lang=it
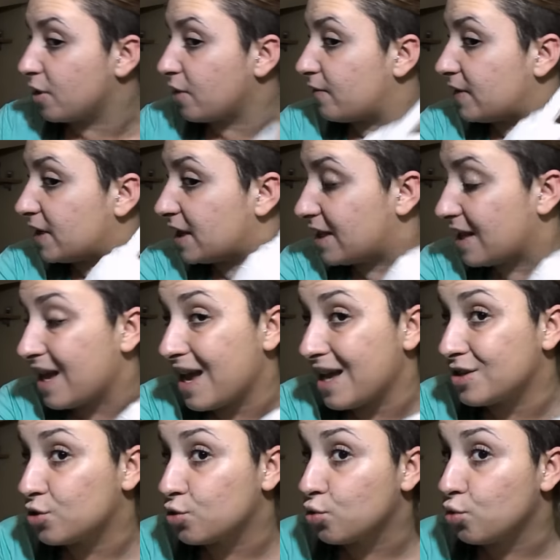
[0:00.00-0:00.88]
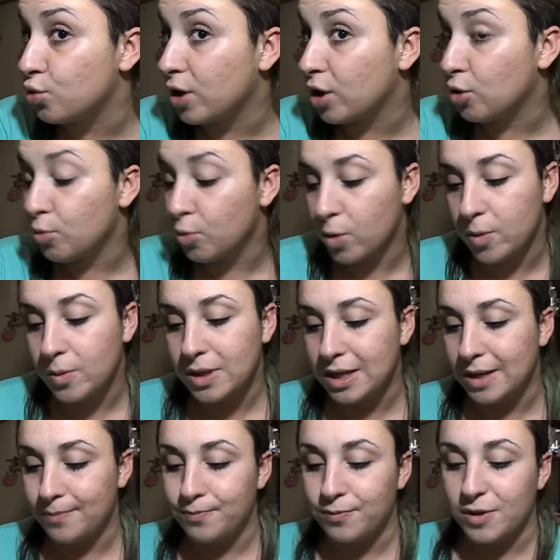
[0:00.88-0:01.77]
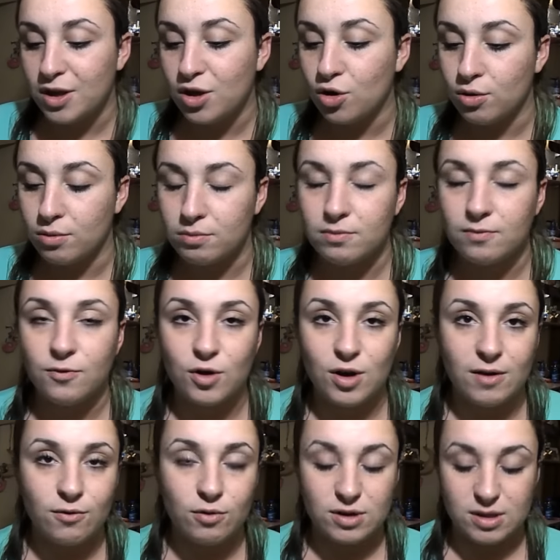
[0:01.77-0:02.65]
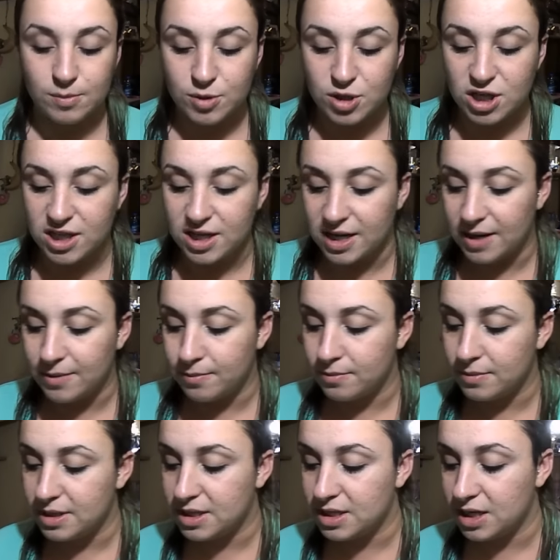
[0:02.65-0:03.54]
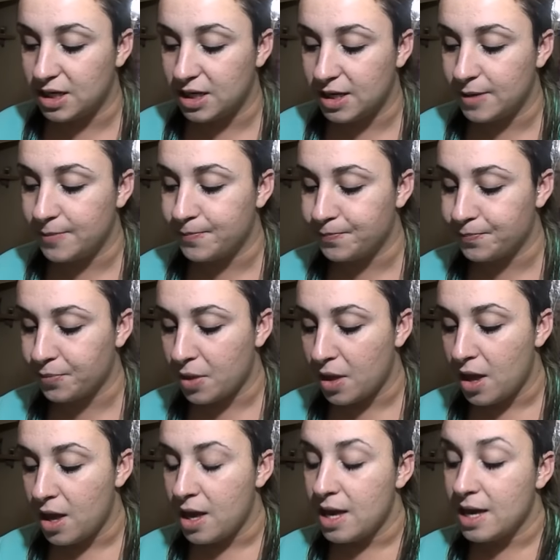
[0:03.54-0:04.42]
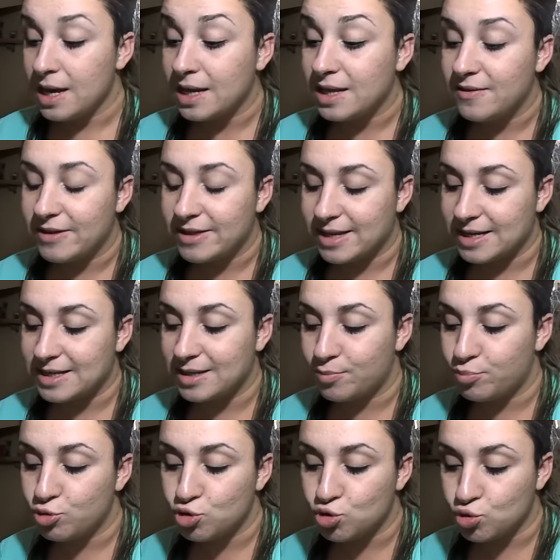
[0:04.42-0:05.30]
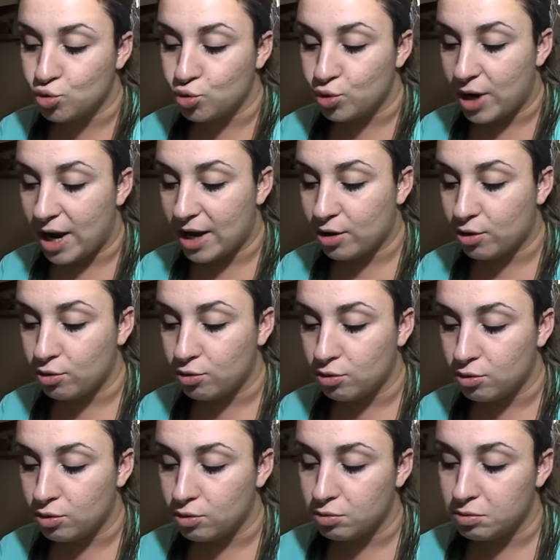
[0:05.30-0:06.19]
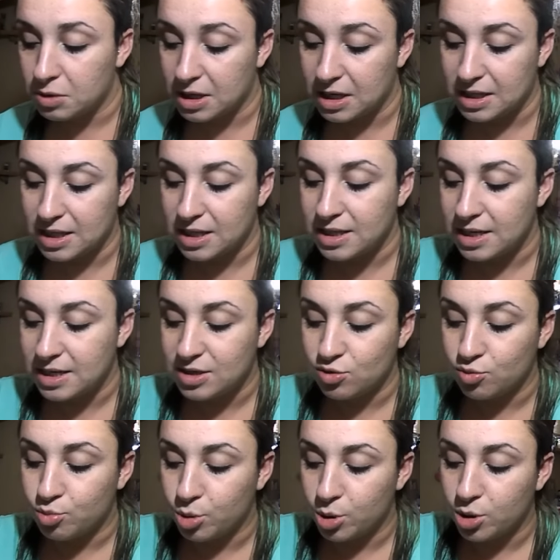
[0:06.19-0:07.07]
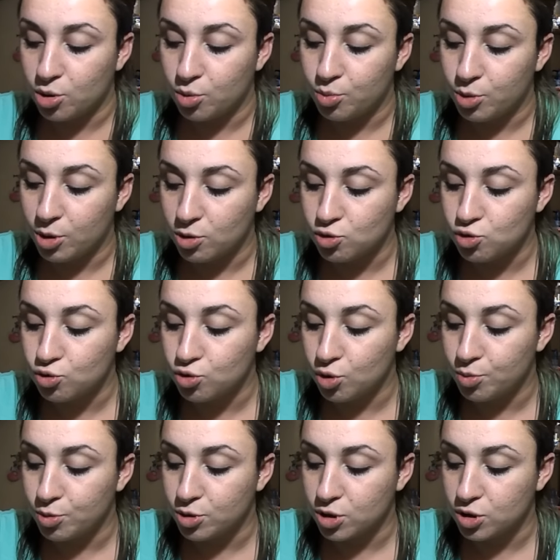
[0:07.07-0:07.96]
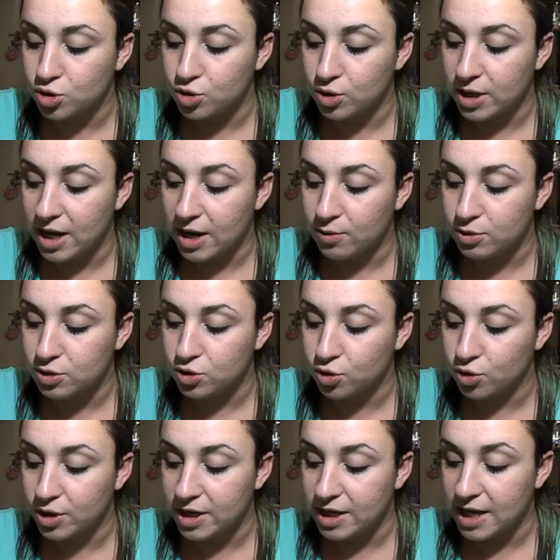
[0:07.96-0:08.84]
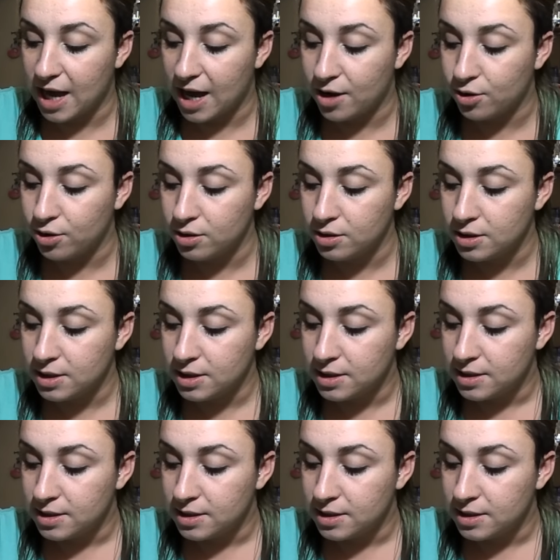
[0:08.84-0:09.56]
però vedete è scura comunque, quindi io volevo semplicemente che, mi si, che diventasse più scura, ecco, che tendesse un pochino più allo scuro piuttosto che a questo colore chiaro.